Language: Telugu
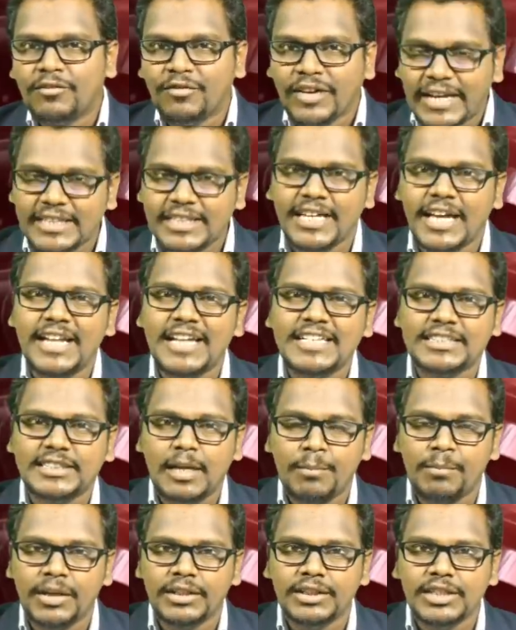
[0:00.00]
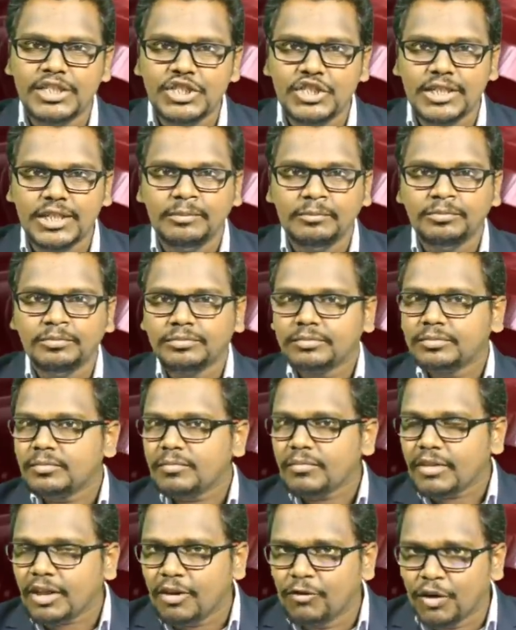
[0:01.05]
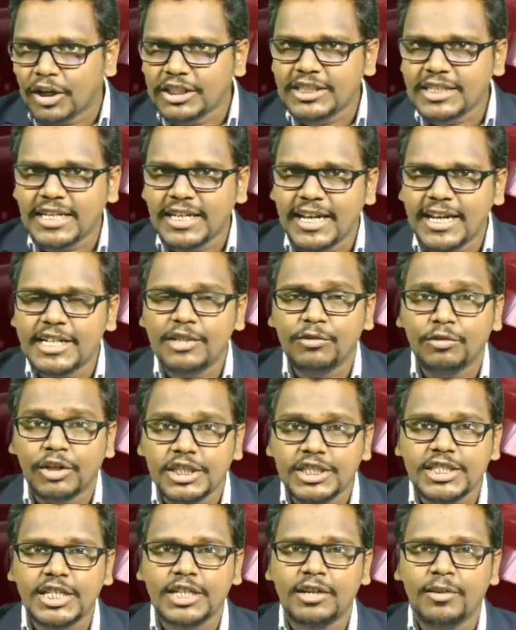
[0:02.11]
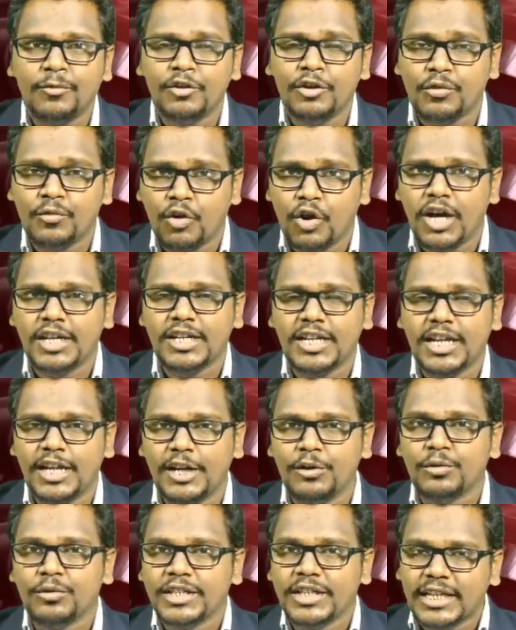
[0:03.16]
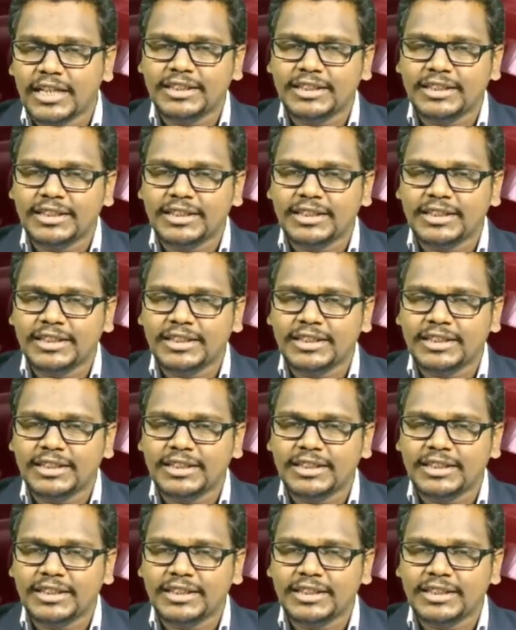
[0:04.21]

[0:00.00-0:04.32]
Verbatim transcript: వైద్యానికి సంబంధించి వన్ జీరో ఎయిట్ వన్ జీరో ఫోర్ వాహనాలను